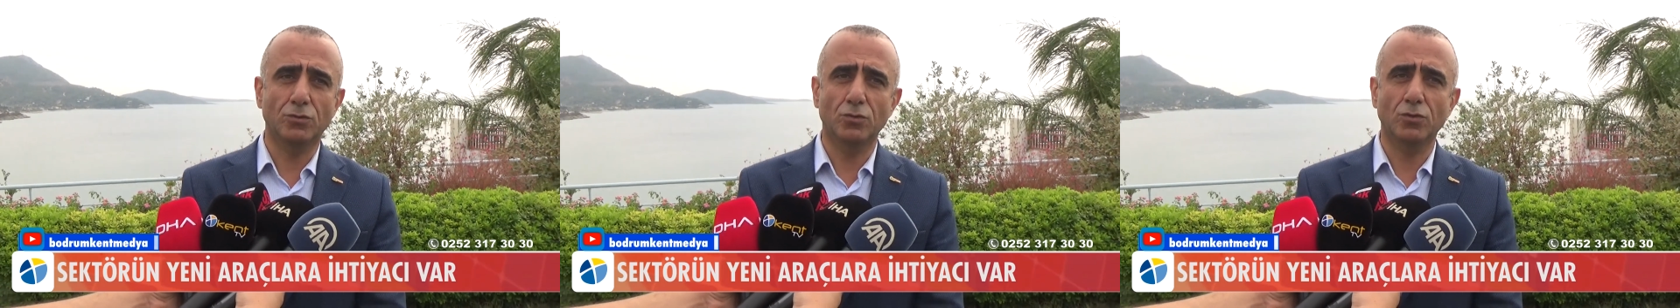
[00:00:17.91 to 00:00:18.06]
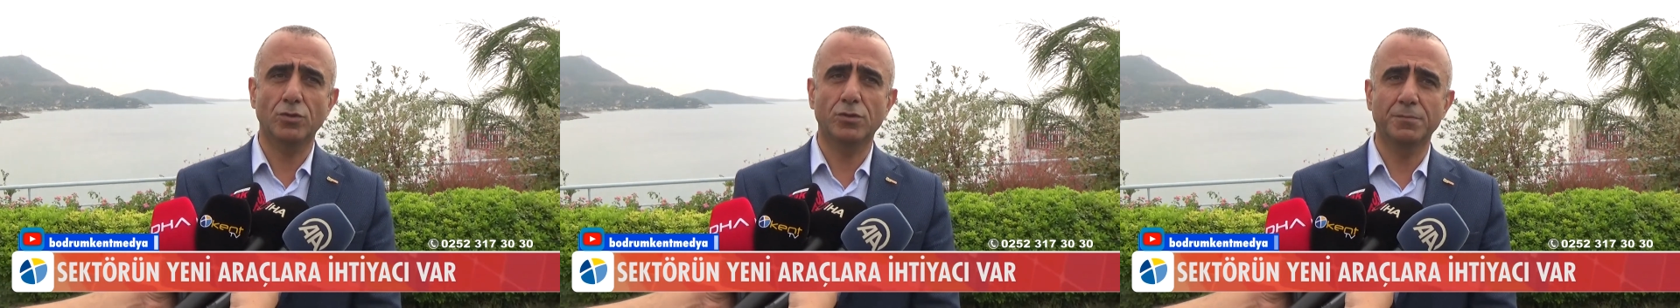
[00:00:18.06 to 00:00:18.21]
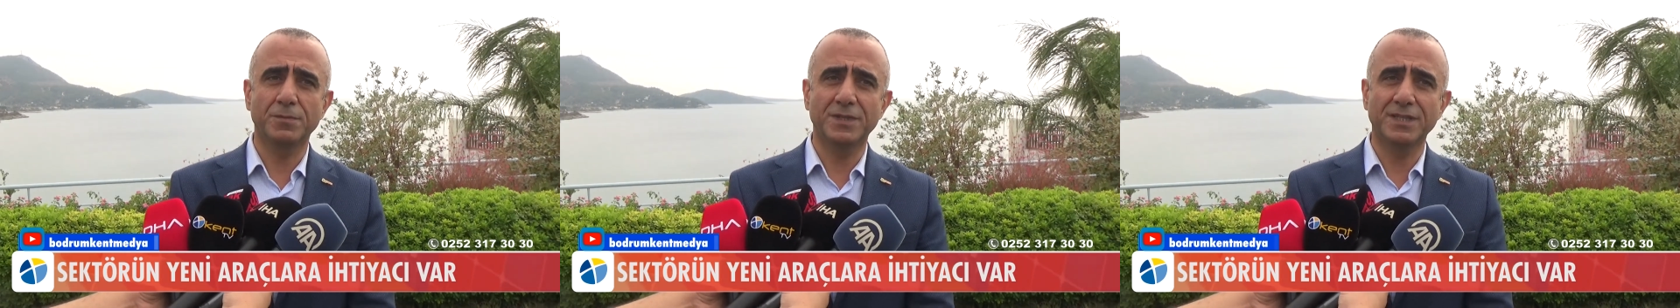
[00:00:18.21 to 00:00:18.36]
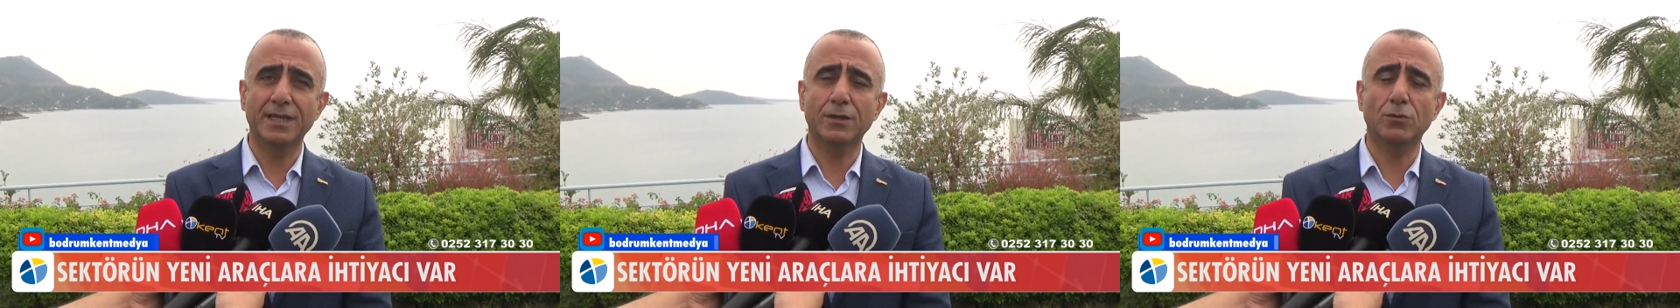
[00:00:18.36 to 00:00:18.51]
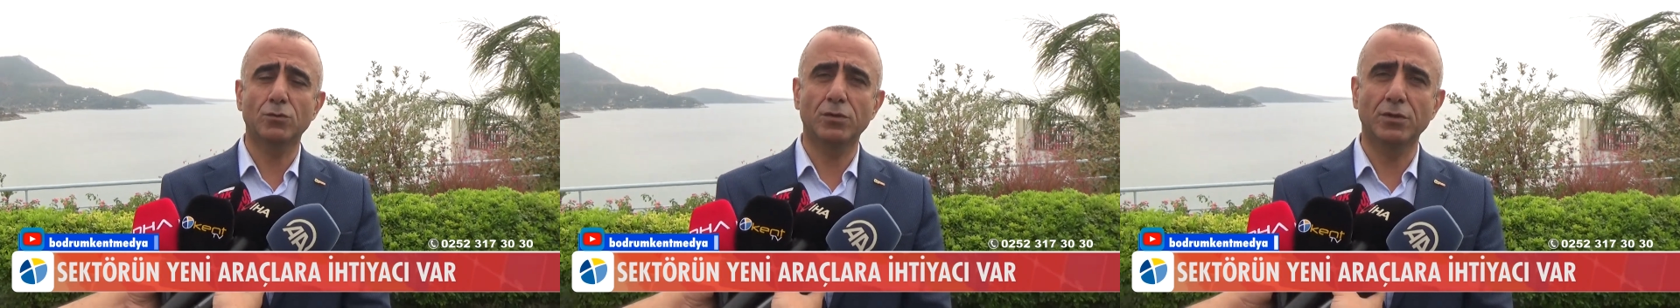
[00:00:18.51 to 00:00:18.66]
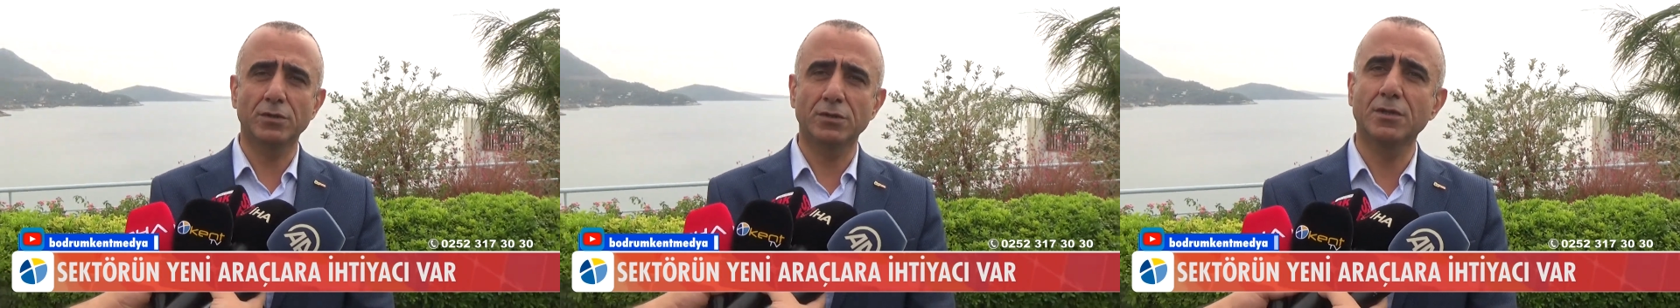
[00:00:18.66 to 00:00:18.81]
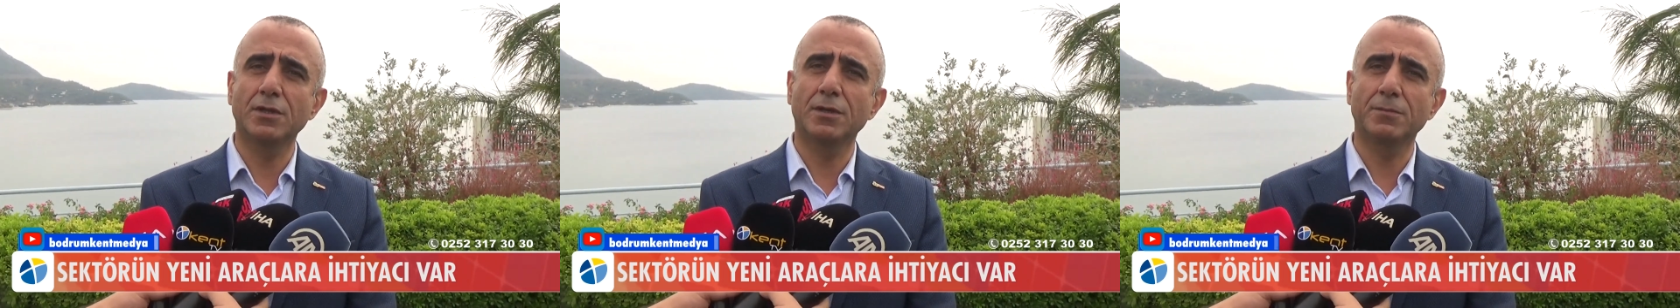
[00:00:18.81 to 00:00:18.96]
safari
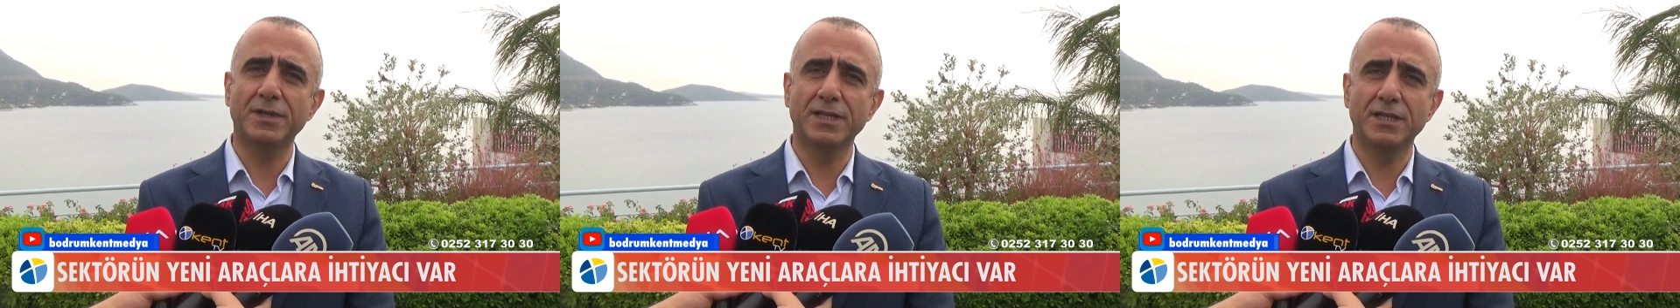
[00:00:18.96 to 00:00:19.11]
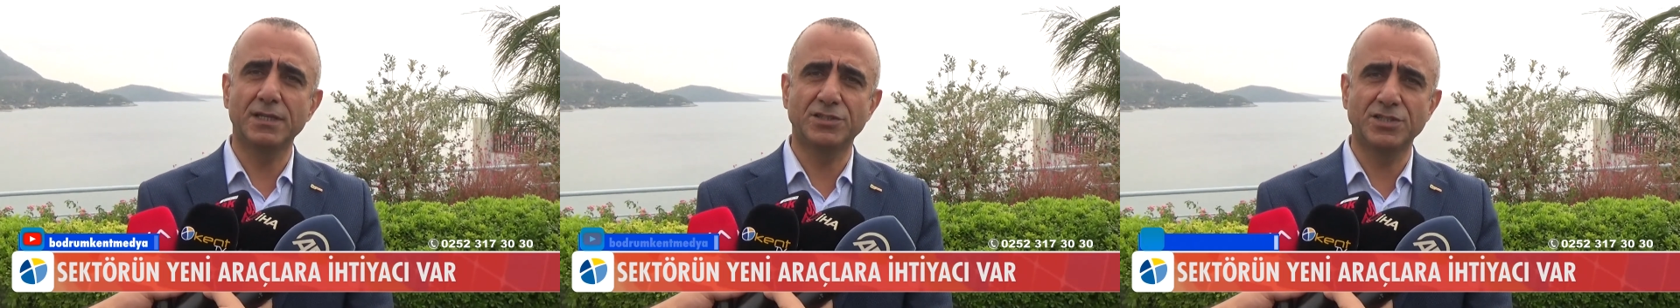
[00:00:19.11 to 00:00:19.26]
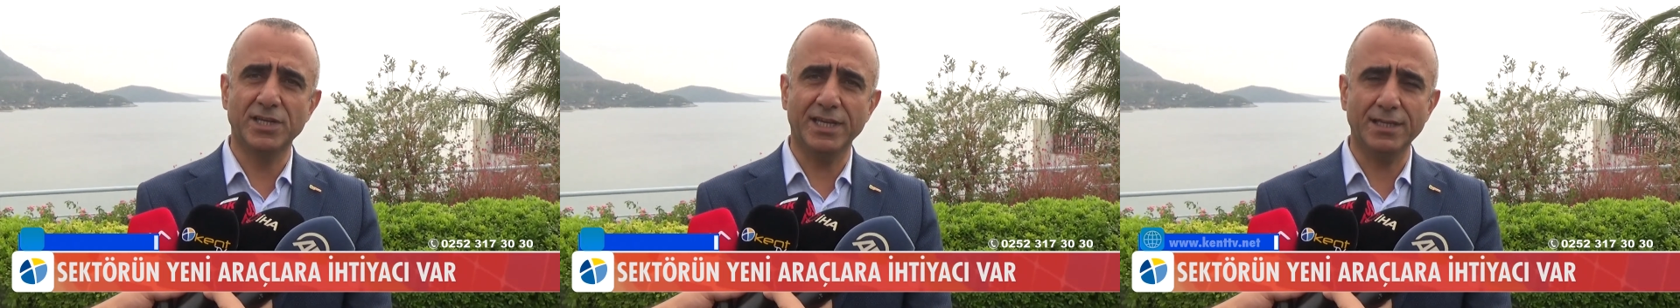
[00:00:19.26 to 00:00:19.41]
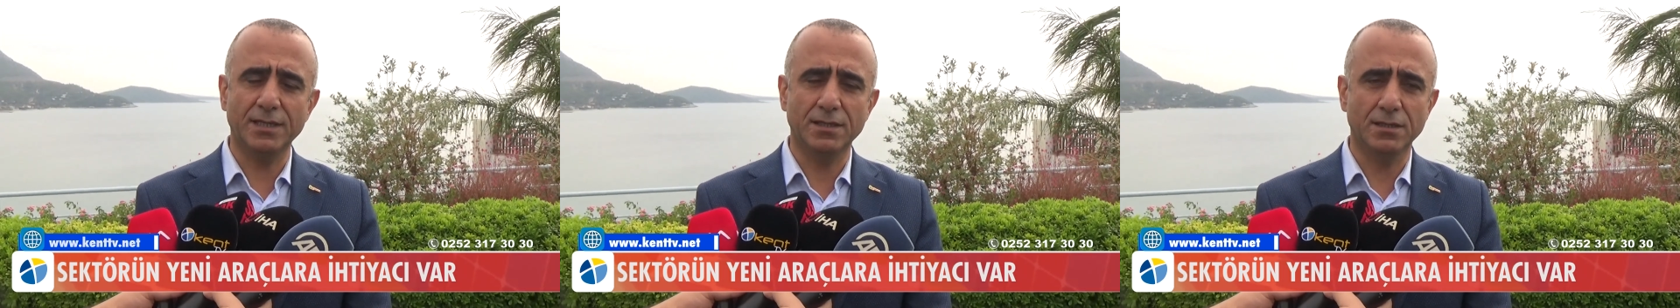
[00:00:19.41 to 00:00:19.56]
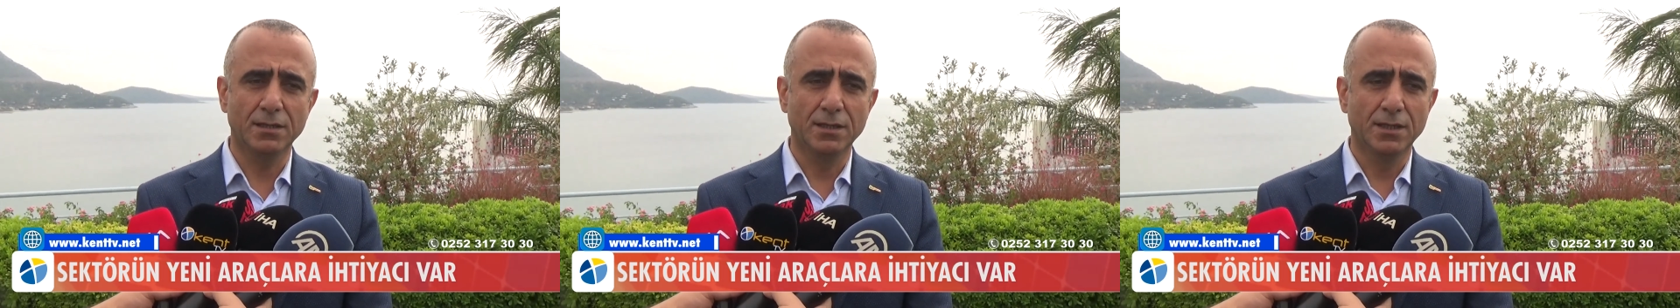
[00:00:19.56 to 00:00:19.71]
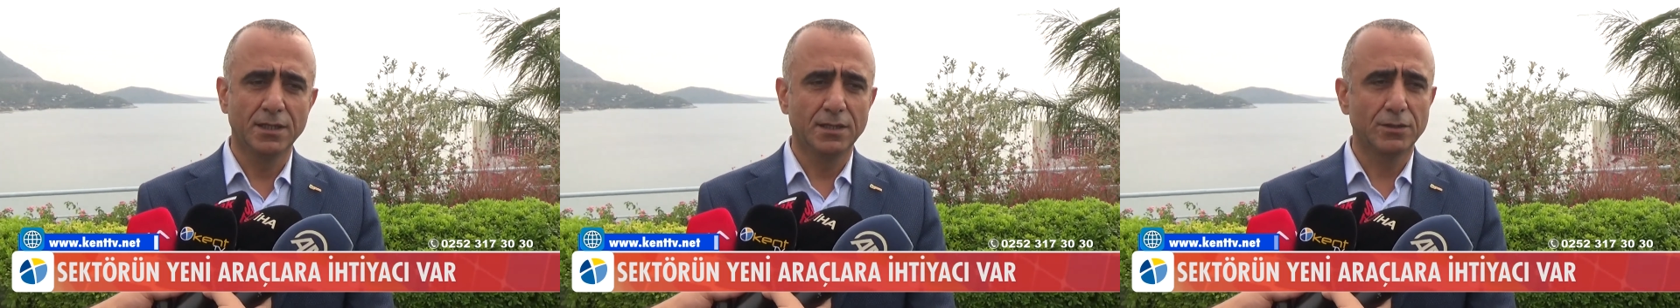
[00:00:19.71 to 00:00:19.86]
aracının devrilmesi sonucu